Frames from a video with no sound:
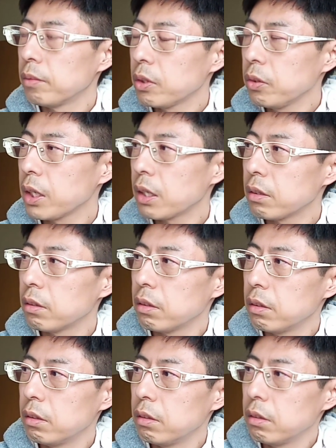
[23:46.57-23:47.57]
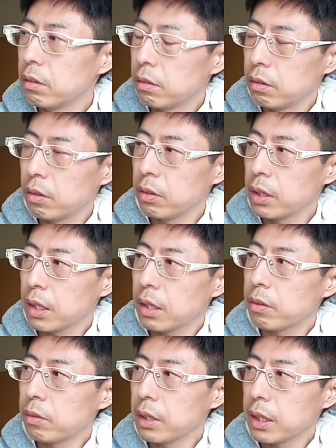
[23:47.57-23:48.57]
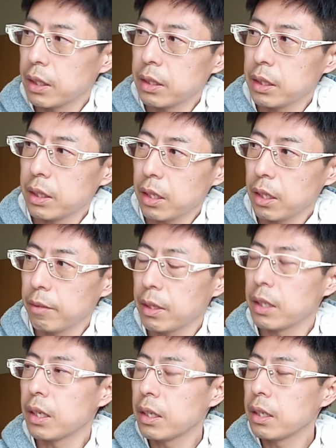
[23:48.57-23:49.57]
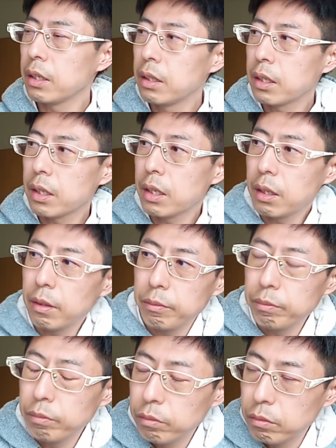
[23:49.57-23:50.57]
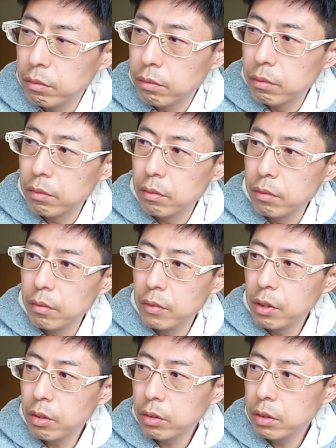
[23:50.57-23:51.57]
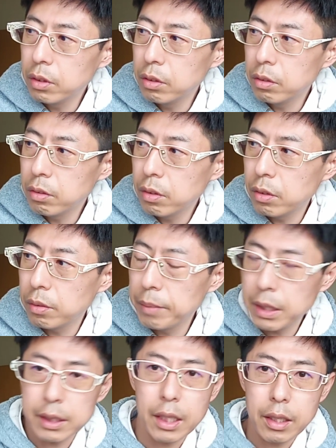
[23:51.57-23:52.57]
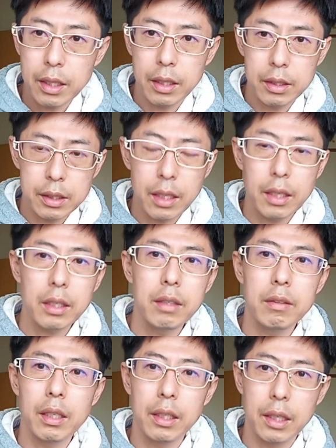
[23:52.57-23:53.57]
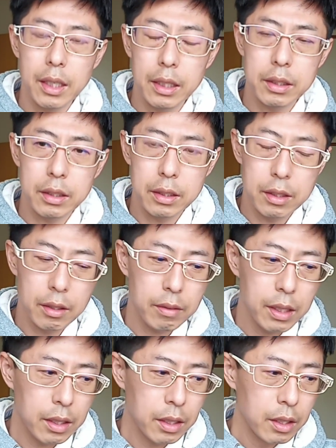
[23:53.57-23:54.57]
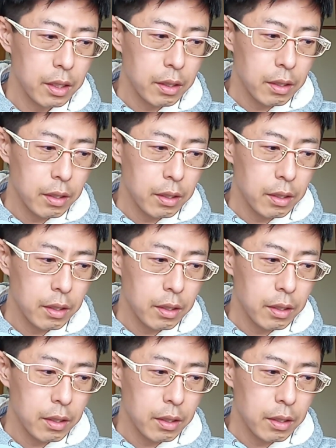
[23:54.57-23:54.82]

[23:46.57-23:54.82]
を、とにかくどうにかこうにかしなければならない。だから、うん、日本中の、まあ、サッカー球団に関しては、